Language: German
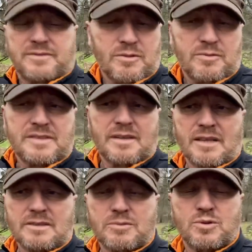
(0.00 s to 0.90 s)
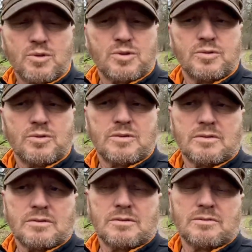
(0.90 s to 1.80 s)
so wie es einem gut tut.
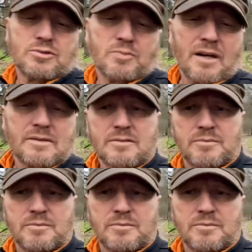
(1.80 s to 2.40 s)
Ich mache zum